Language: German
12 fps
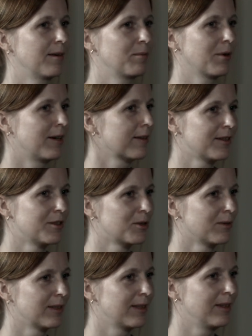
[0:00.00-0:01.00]
praktisch
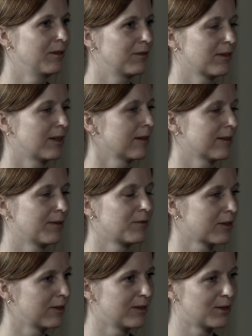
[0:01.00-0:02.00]
und hilfreich,
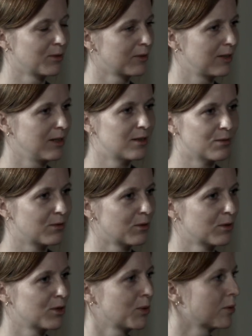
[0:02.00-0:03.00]
einfach diese
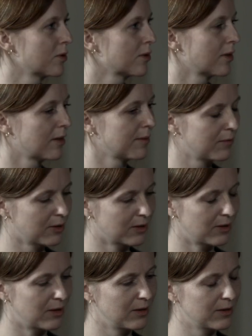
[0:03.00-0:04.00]
Notizenfunktion zu haben, wo
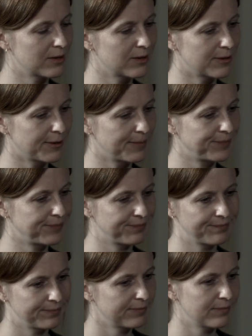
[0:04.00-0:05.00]
dann alles ähm,
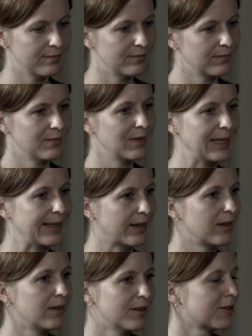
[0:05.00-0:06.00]

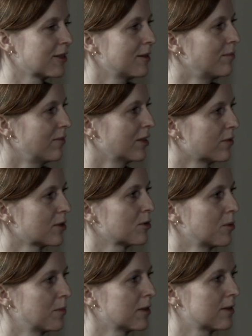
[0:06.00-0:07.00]
hineingeschrieben wird, was
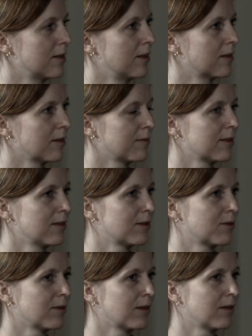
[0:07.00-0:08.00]
so passiert. Aber es
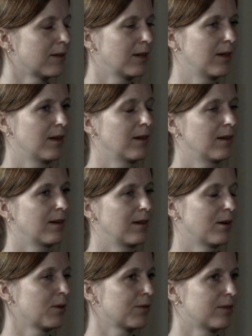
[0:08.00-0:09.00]
ist so eine
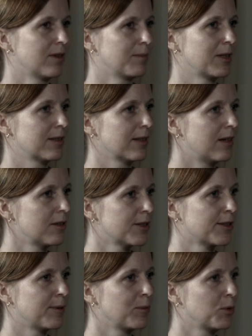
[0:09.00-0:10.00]
laufende
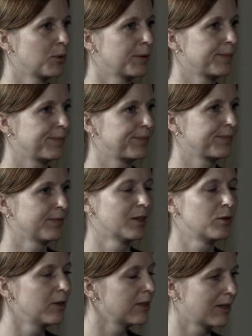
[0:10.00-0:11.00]
Materialsammlung.
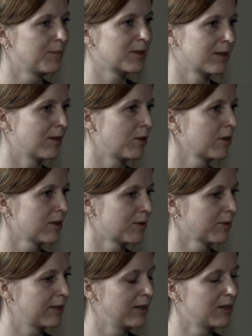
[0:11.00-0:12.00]
Natürlich gibt es dann auch das
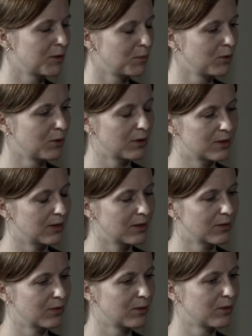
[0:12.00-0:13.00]
Notizbuch, das
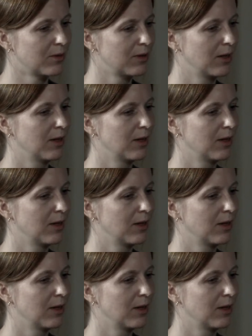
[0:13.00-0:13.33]
irgendwo